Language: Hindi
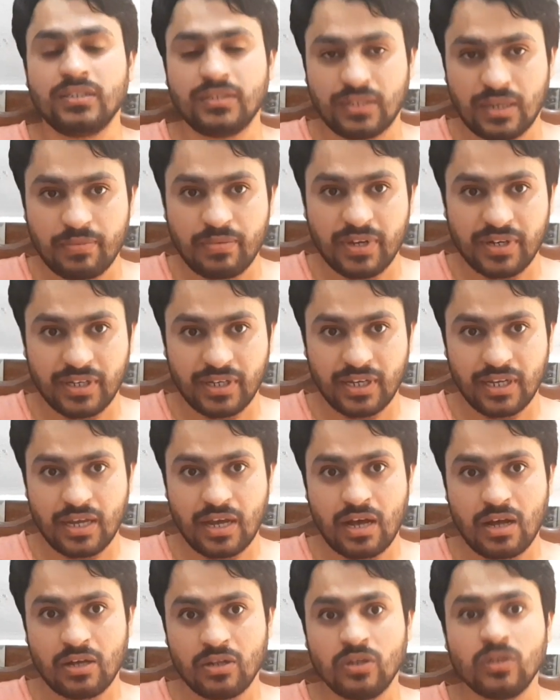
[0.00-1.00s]
सब्र
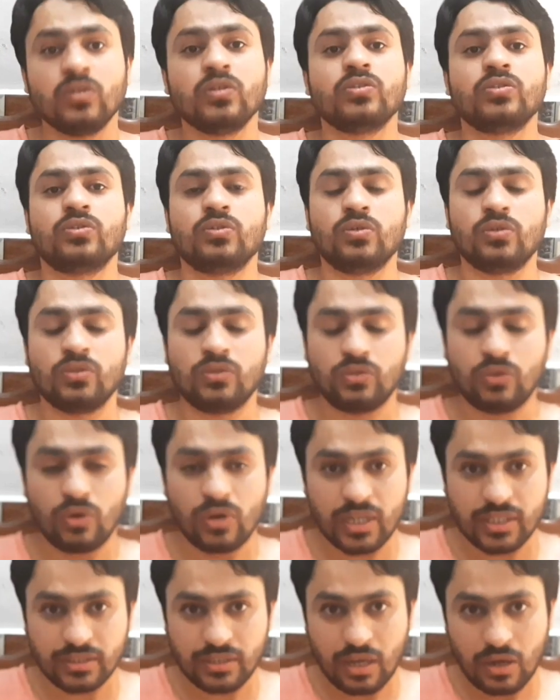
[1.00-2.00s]
किया सो
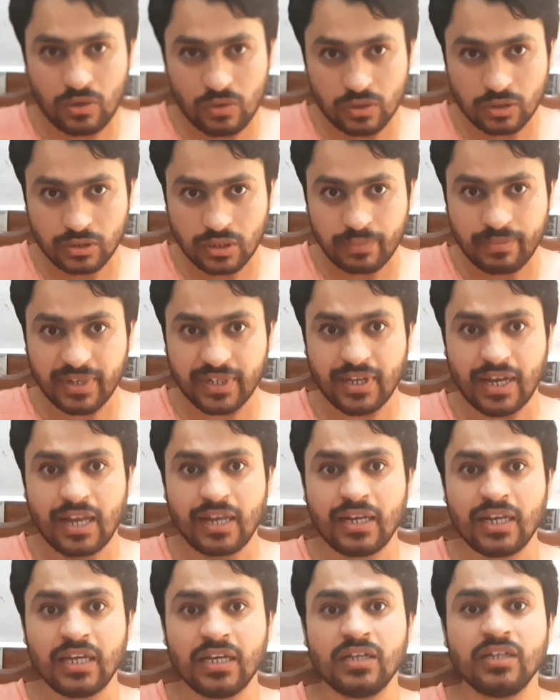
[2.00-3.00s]
थोड़ा सा और सब्र
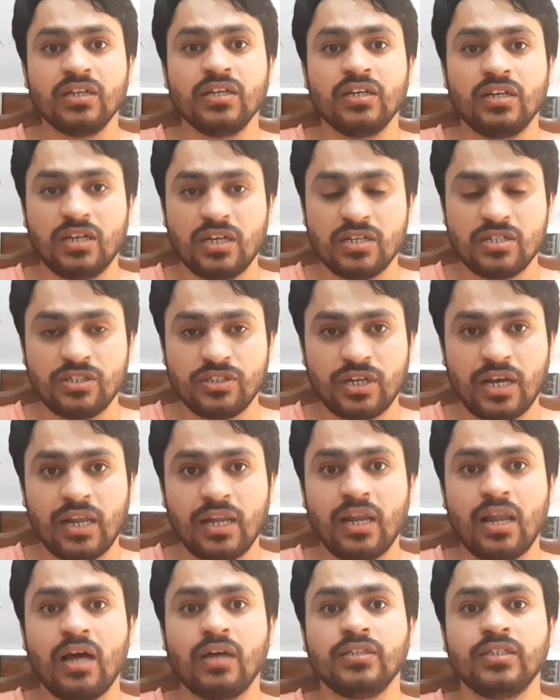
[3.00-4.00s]
कर लें इन
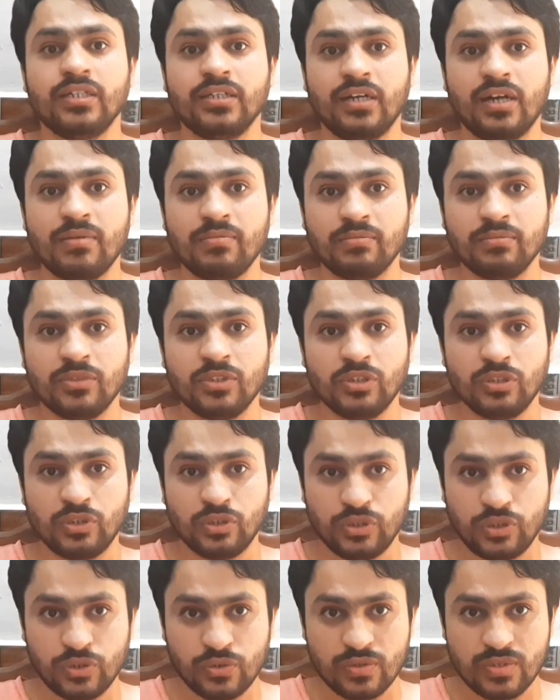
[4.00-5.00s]
यकम
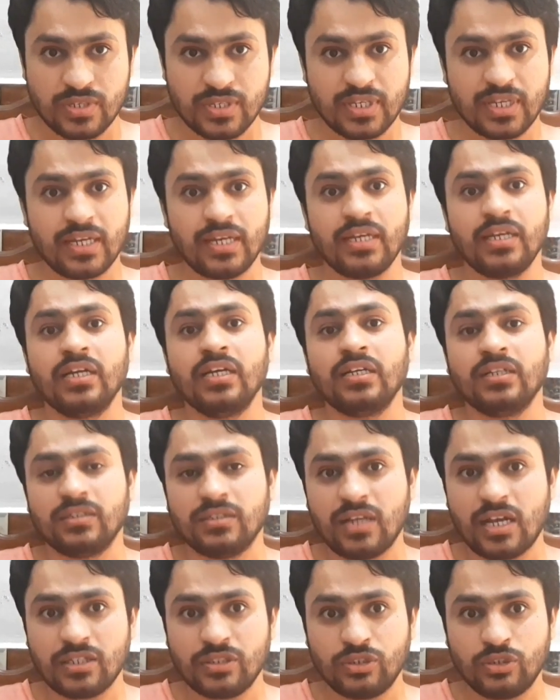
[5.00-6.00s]
जून से
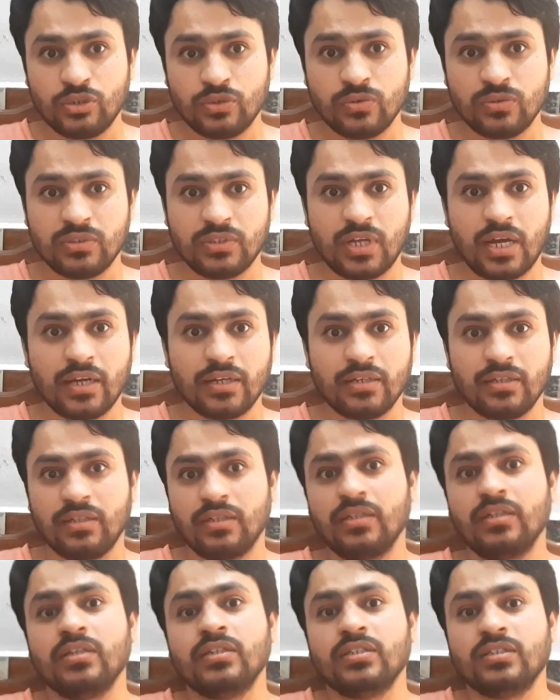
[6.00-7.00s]
10 जून तक
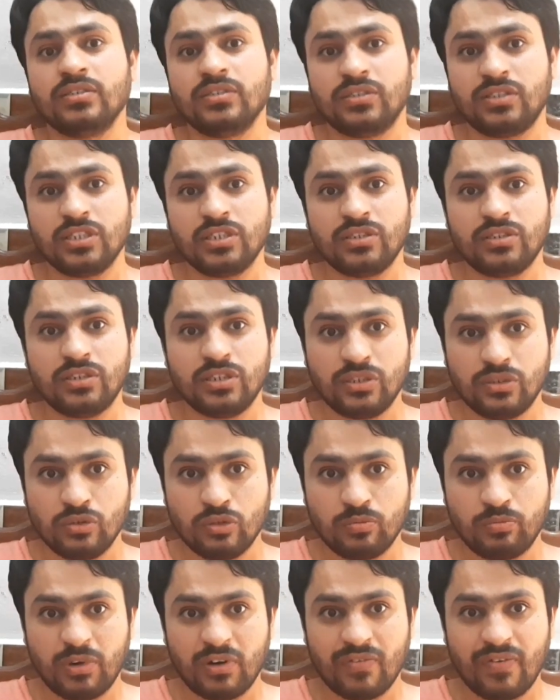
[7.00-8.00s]

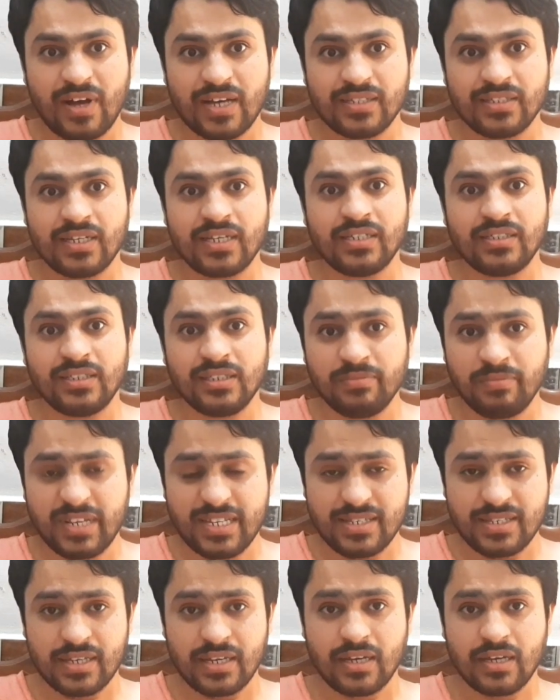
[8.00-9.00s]
62 परवाज़ें
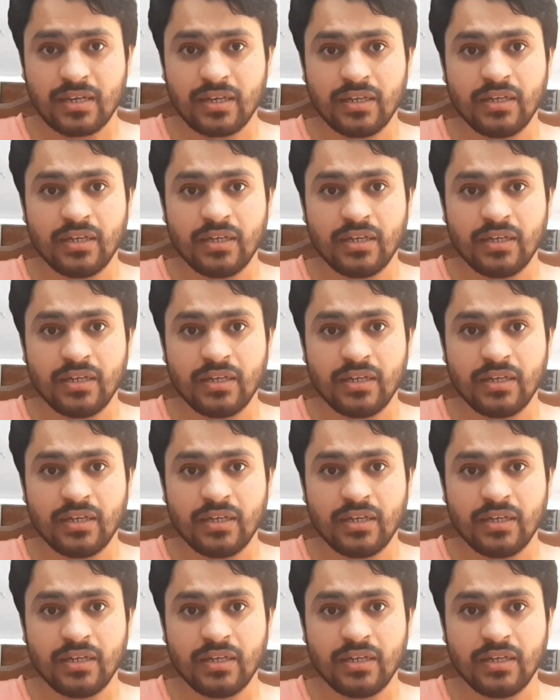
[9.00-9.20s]
जिनमें से